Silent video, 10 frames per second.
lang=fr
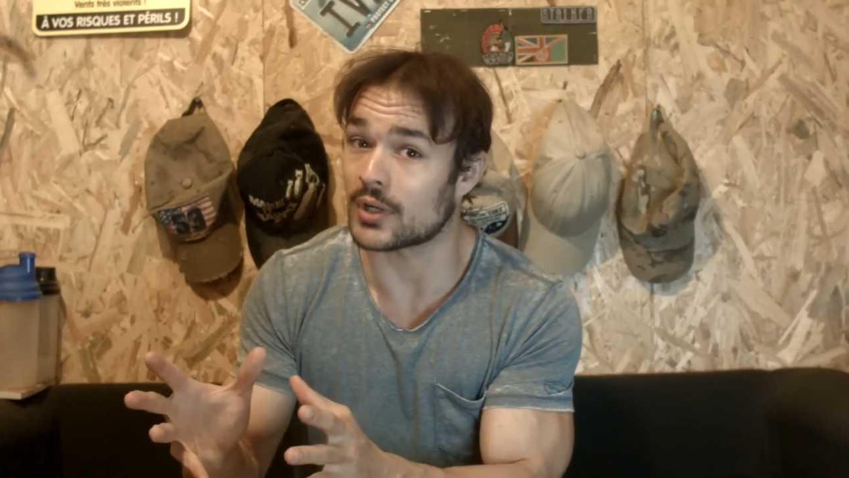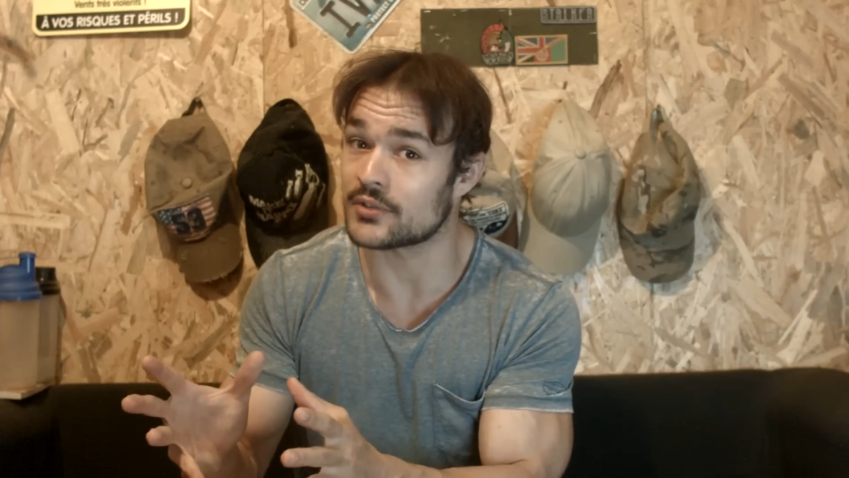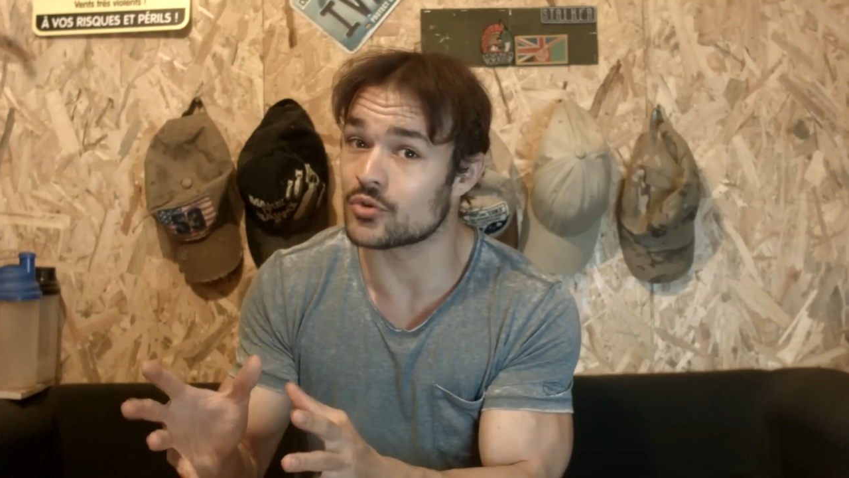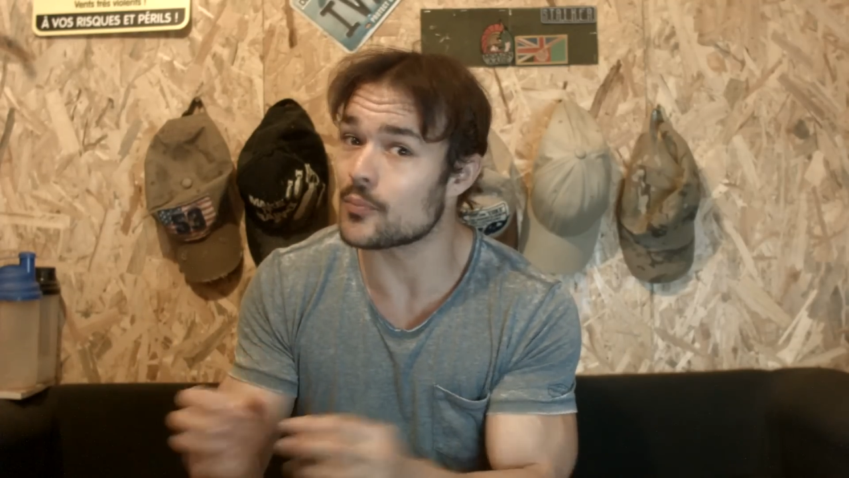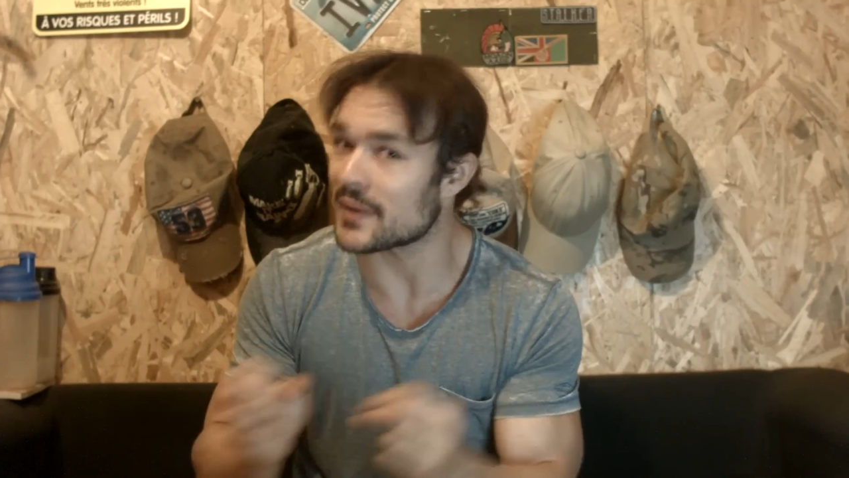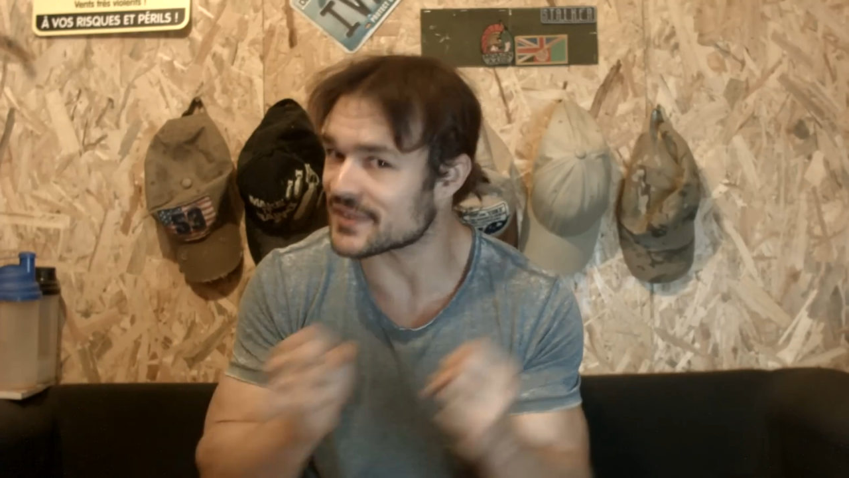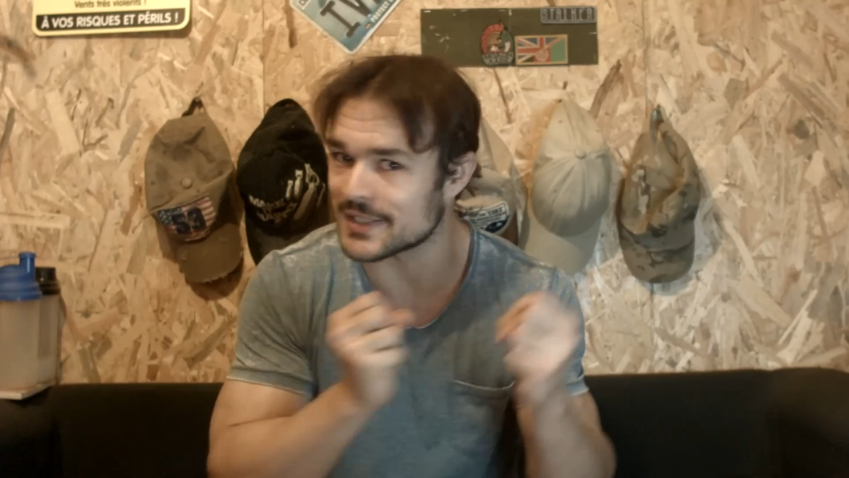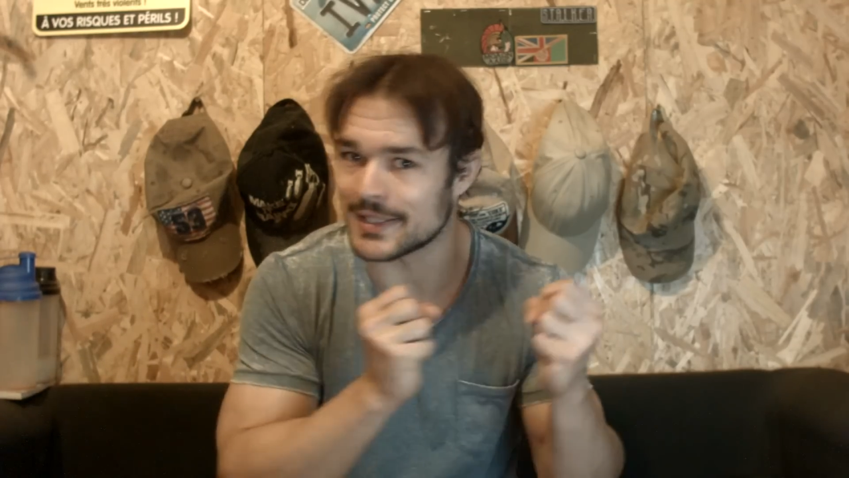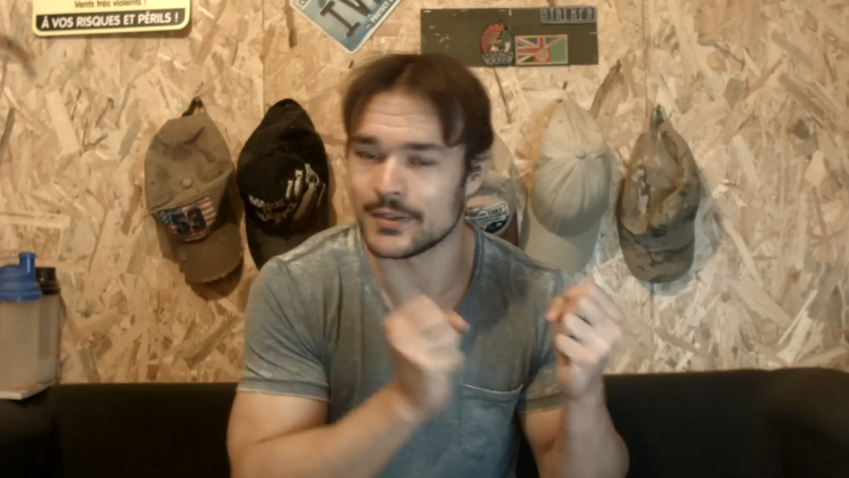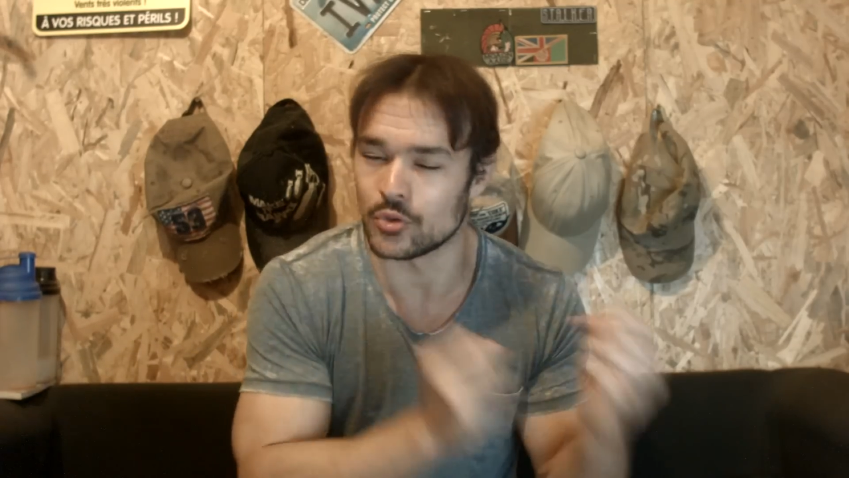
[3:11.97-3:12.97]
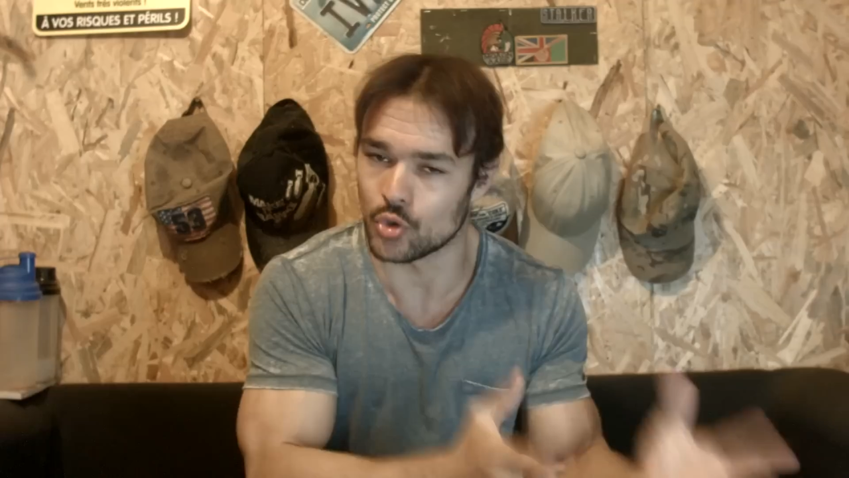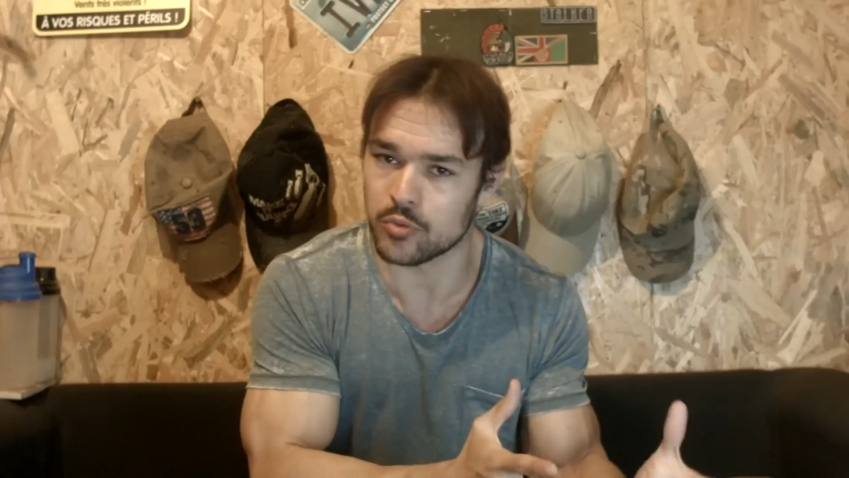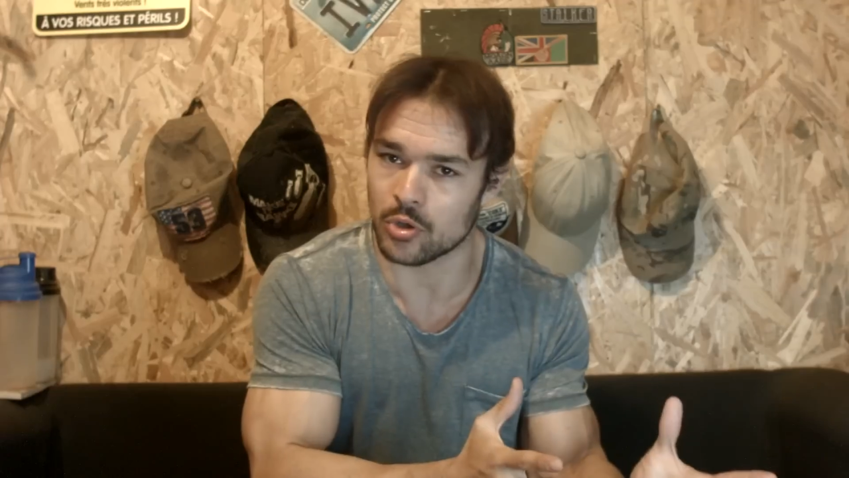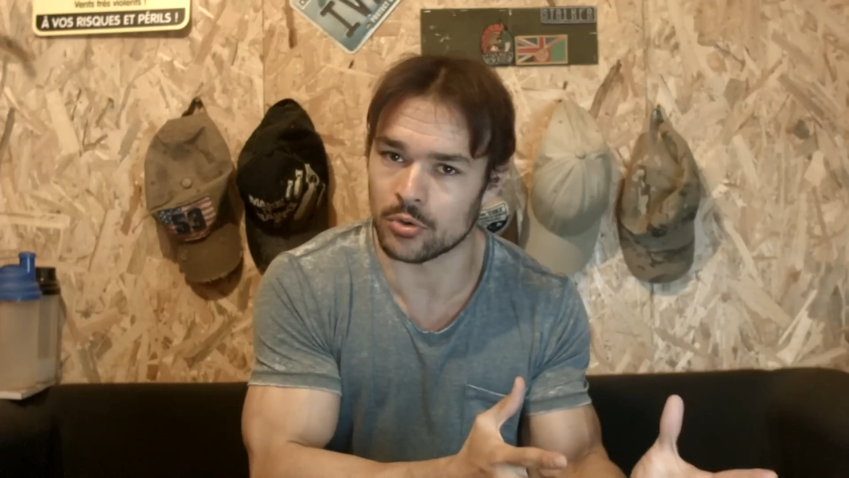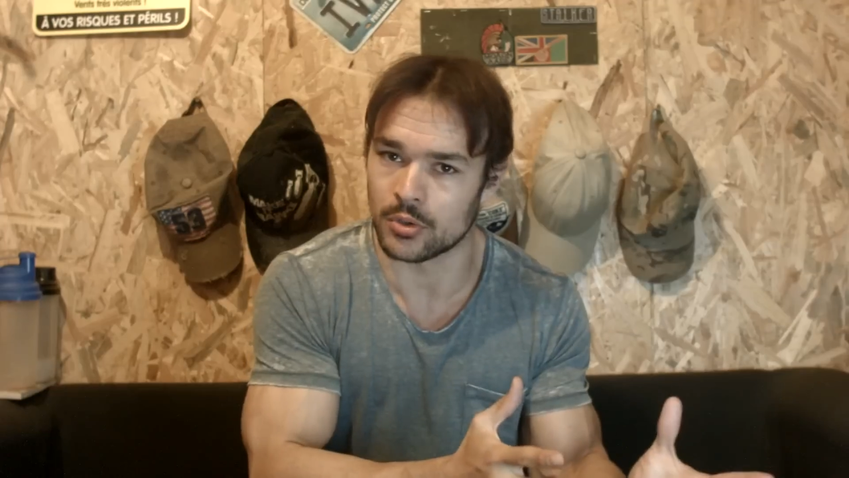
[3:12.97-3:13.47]
raison parce qu'il est
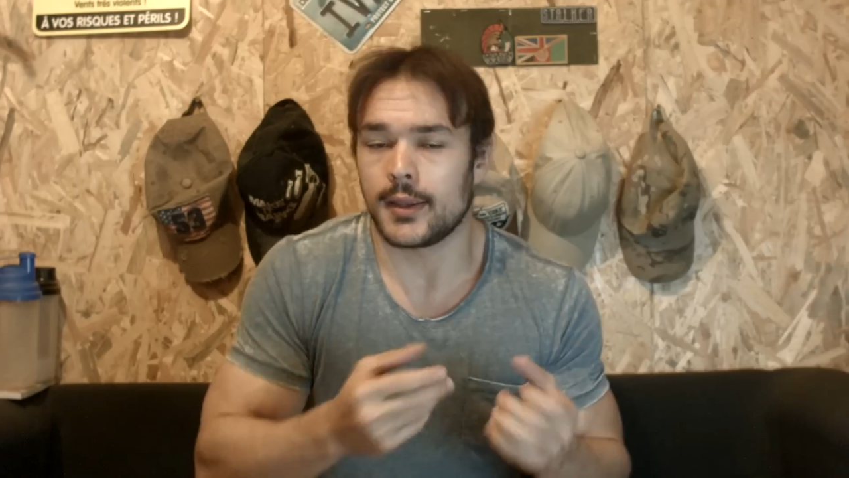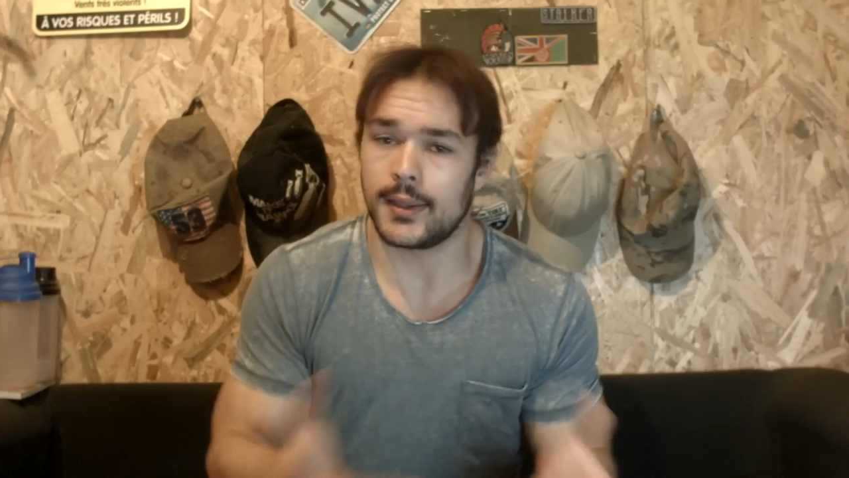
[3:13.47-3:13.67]
nombreux.